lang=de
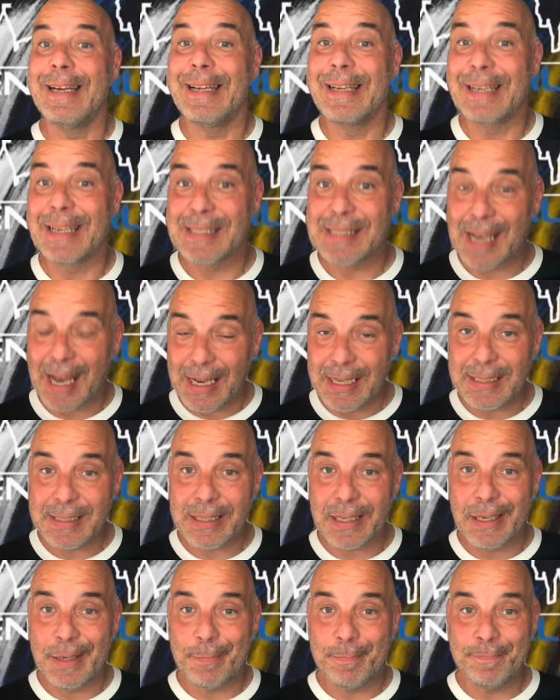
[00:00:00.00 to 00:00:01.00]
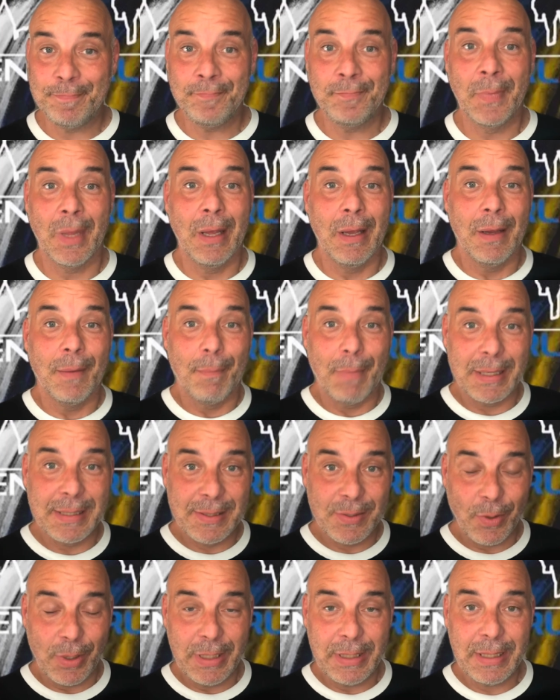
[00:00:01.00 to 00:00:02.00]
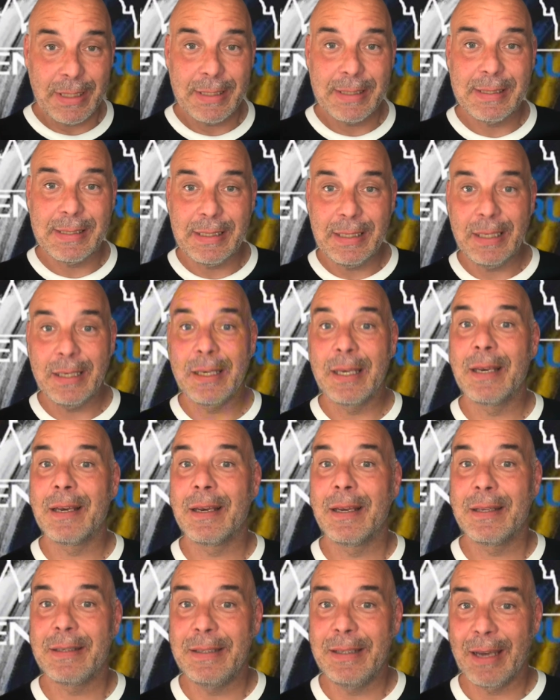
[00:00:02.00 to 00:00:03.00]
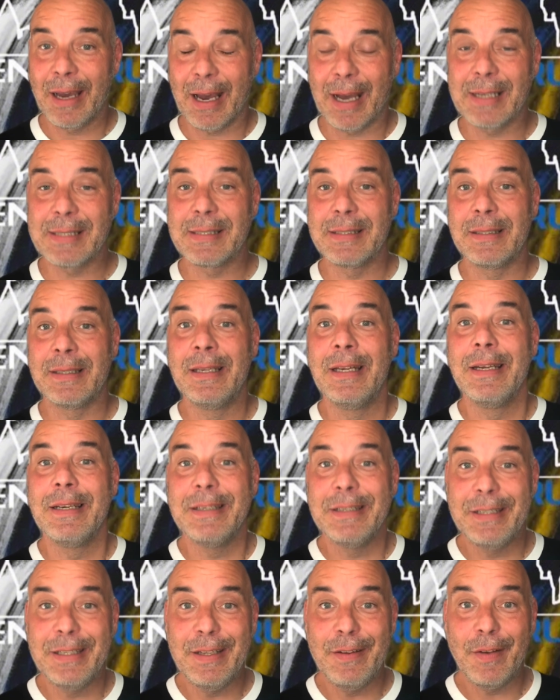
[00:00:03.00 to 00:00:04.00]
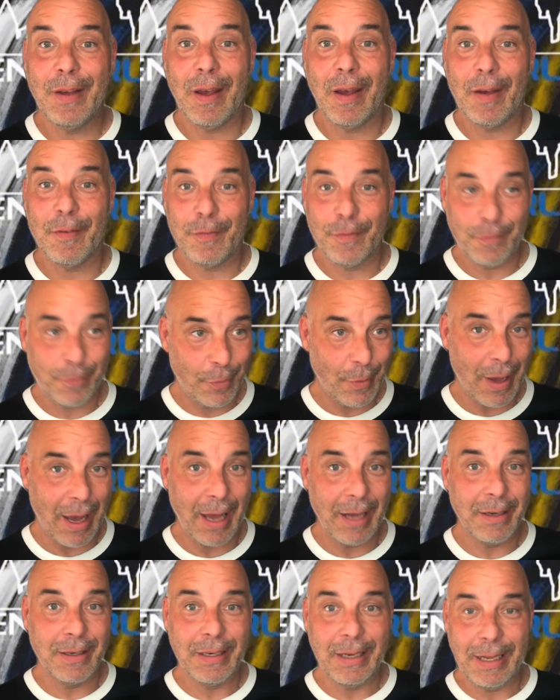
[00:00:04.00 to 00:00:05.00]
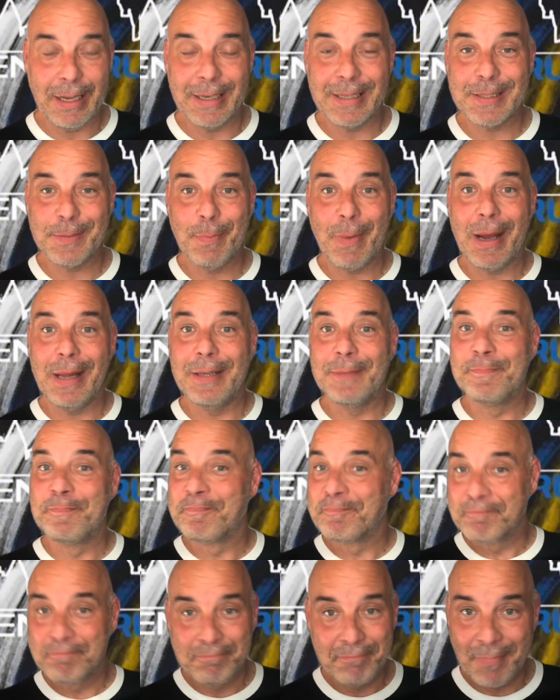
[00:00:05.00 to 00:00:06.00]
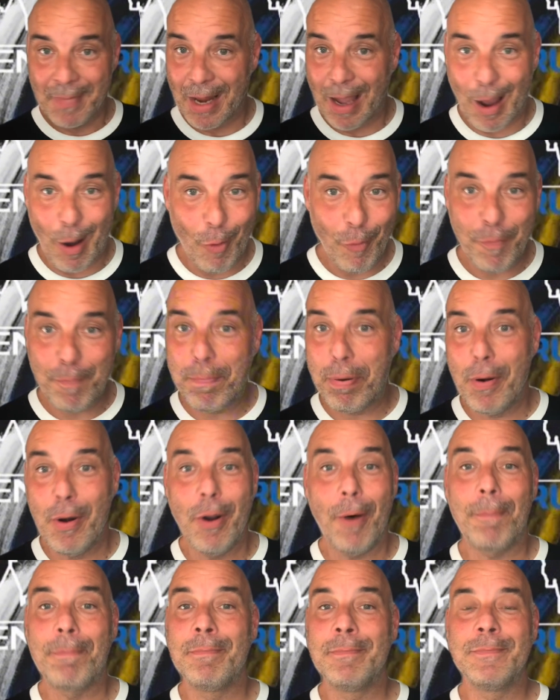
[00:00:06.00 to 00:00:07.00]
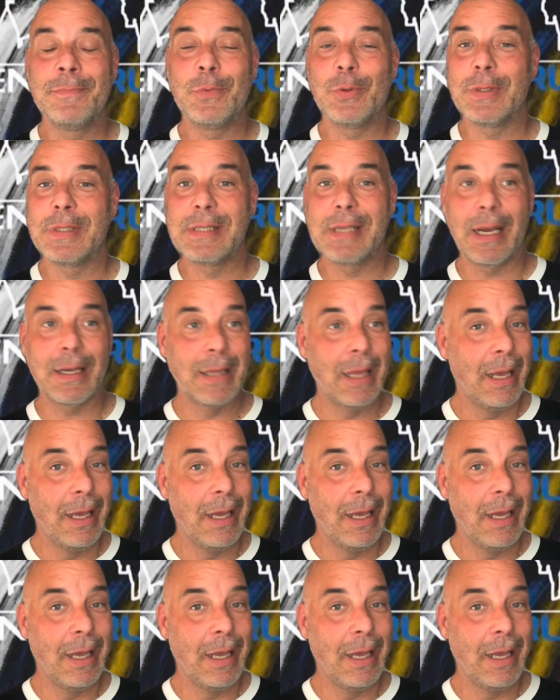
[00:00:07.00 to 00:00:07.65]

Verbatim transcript: Das heißt eben, man sollte sich die Rassen, die für einen erstmal aufploppen und sagt,